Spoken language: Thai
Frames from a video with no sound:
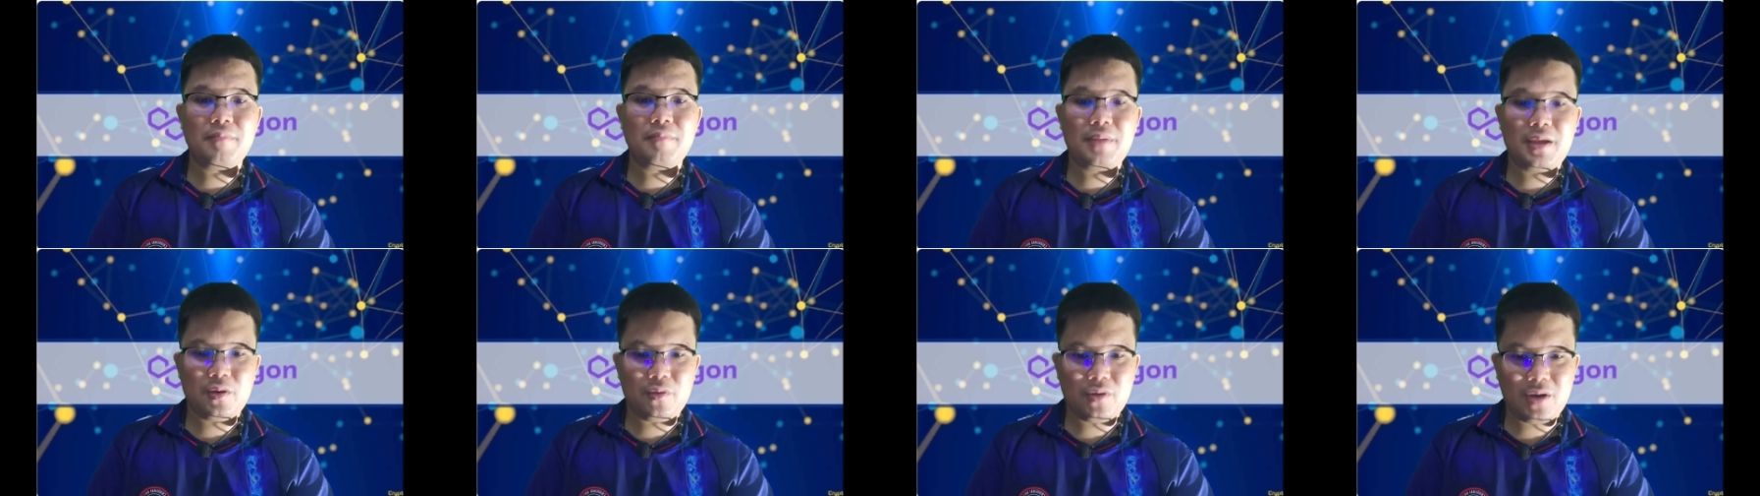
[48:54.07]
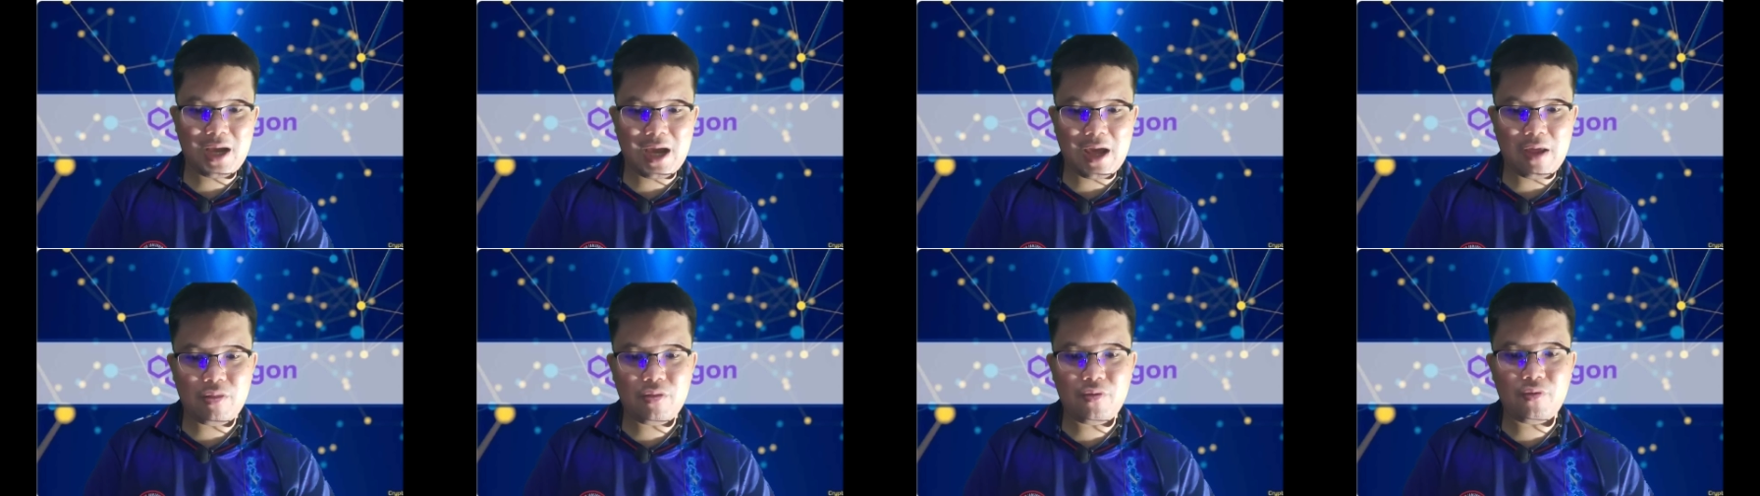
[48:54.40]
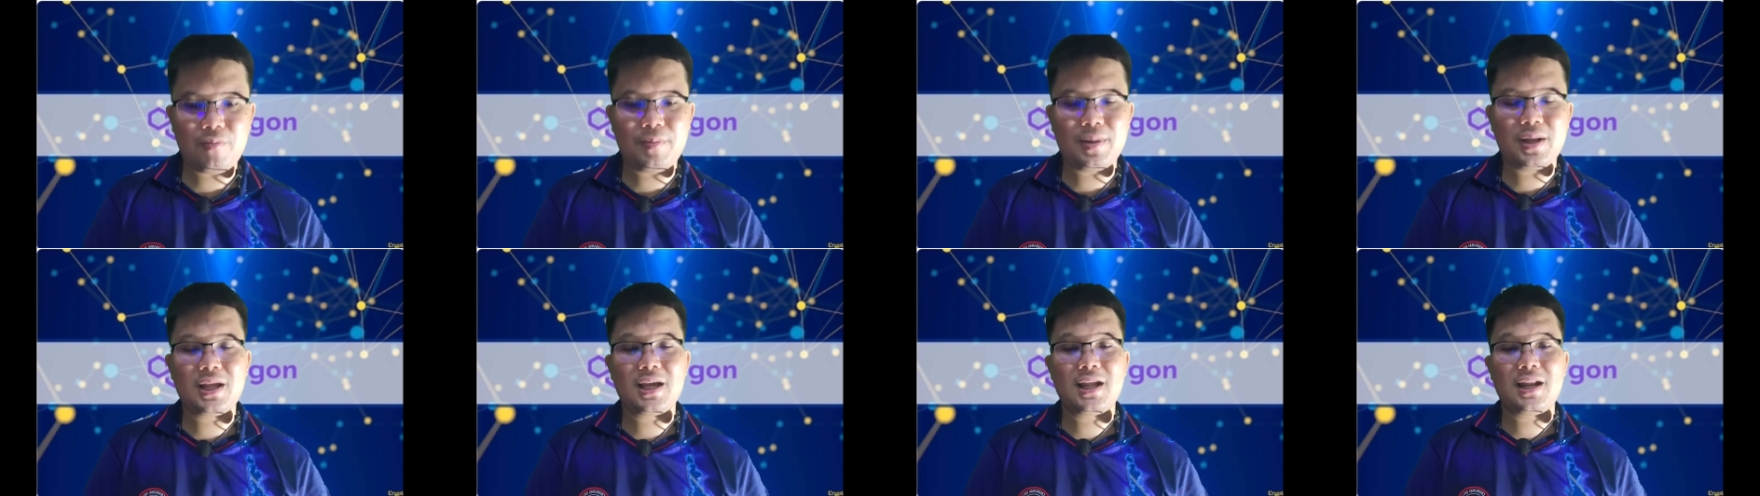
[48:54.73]
มีโอกาสสู
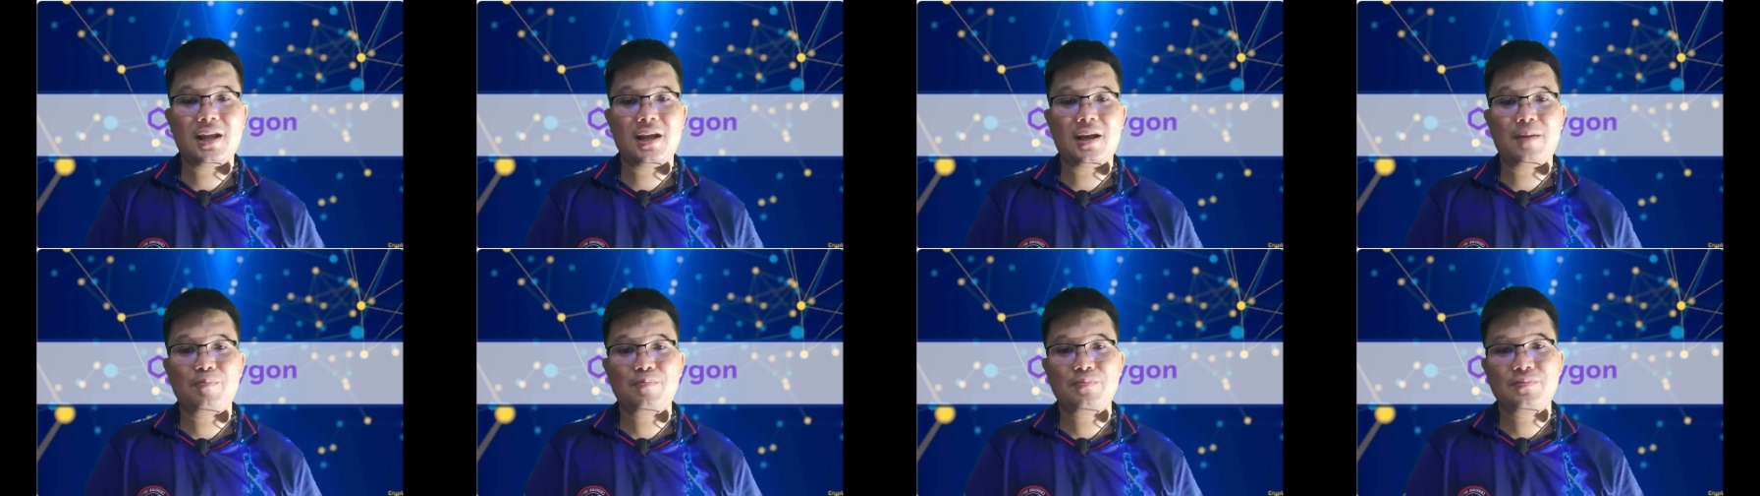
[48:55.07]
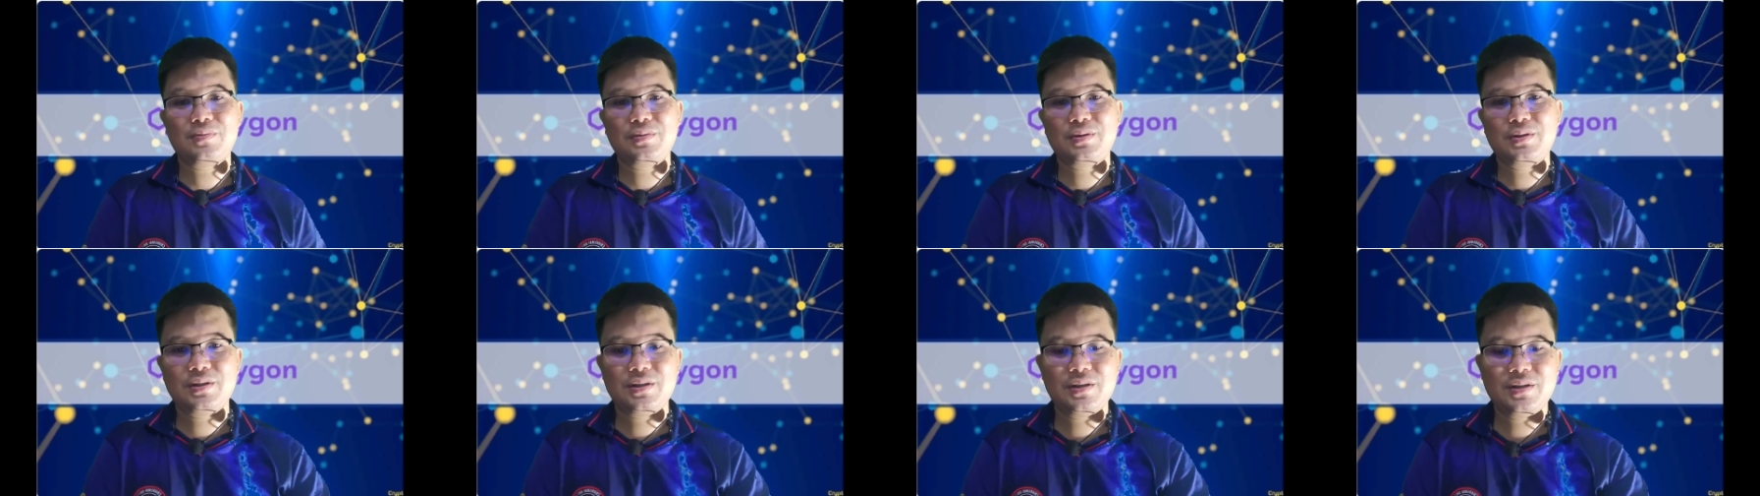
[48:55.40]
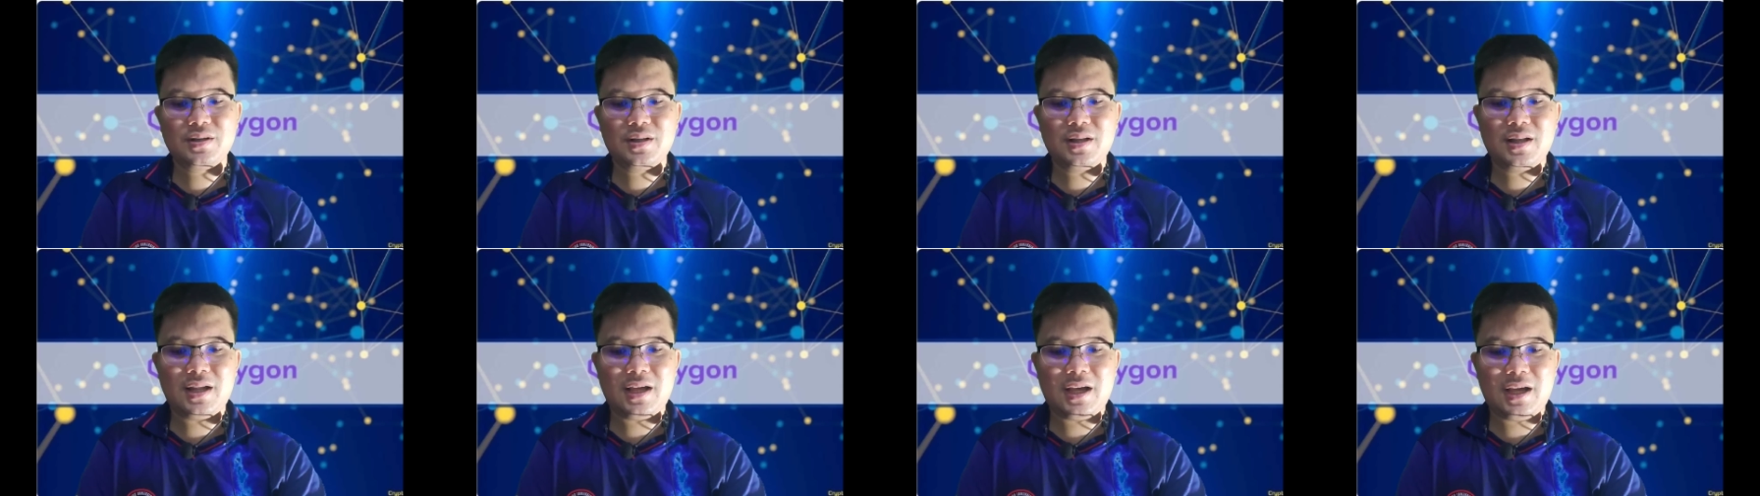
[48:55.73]
งเหมือนกันครับ
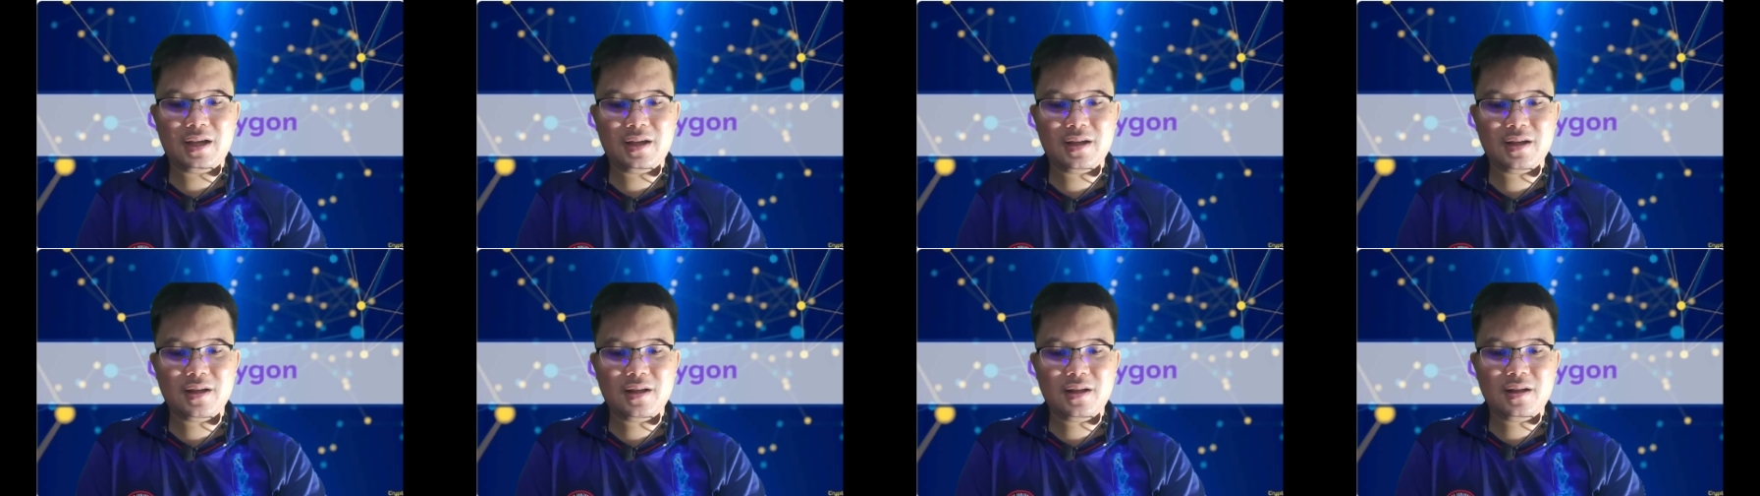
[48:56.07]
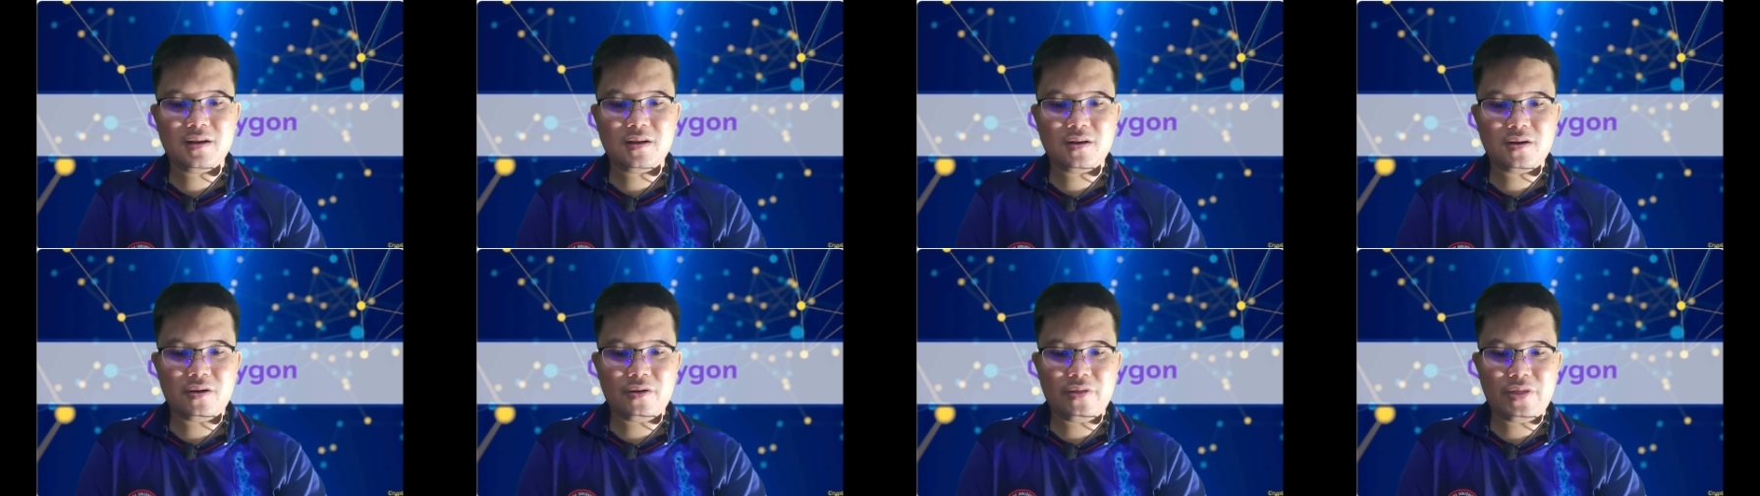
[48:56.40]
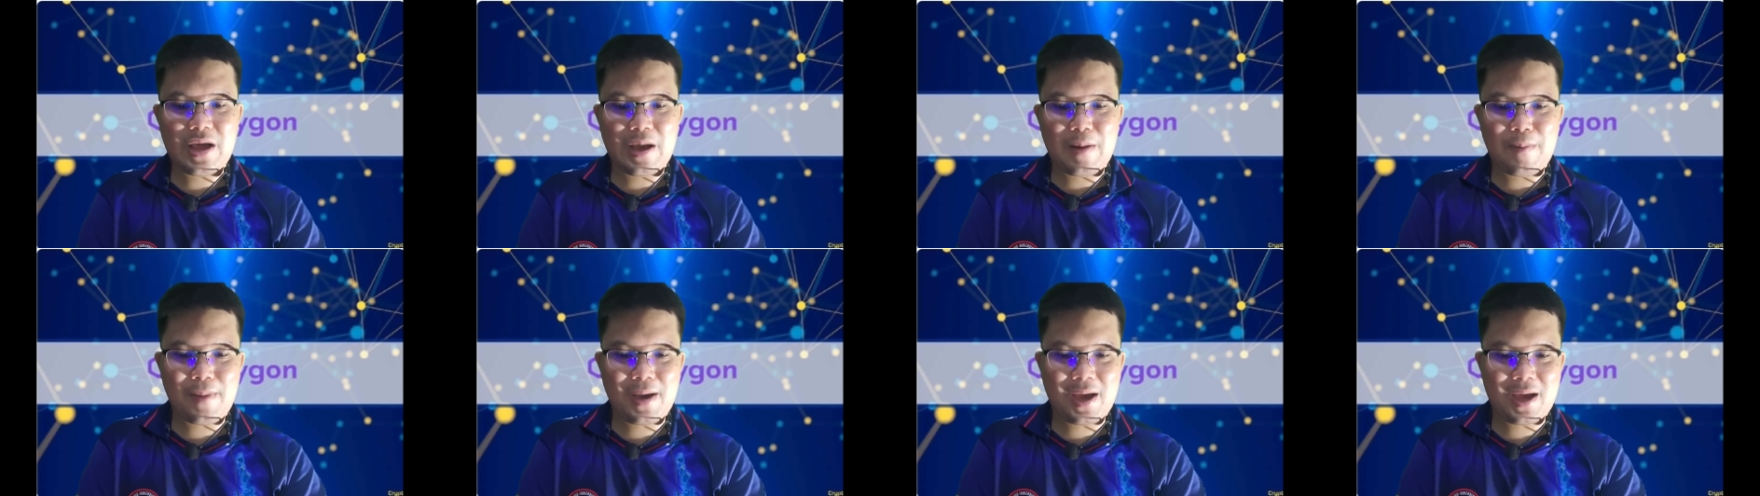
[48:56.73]
นะก็
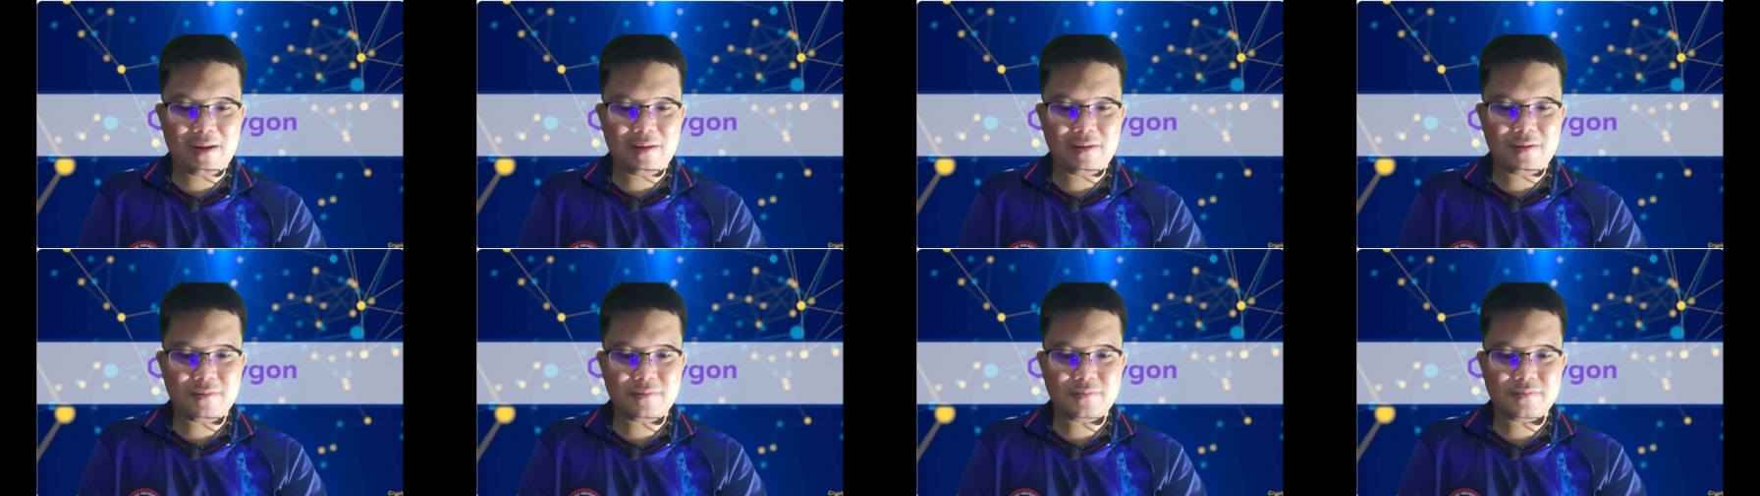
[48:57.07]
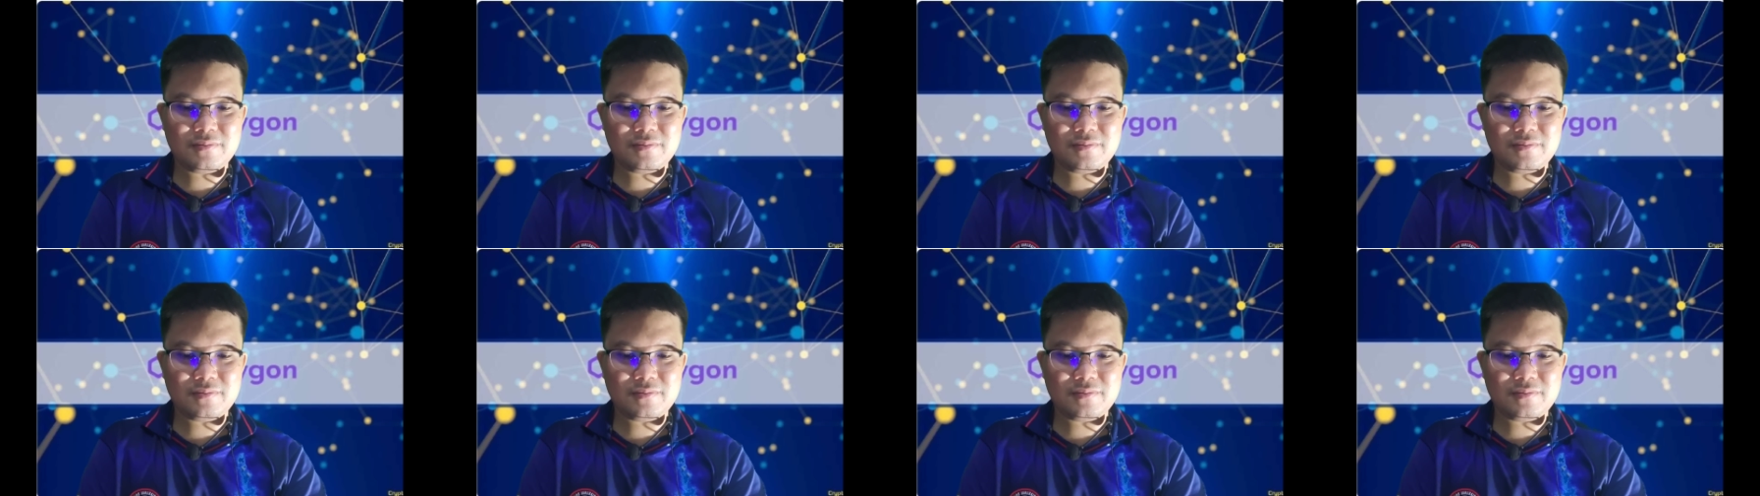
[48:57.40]
สามารถ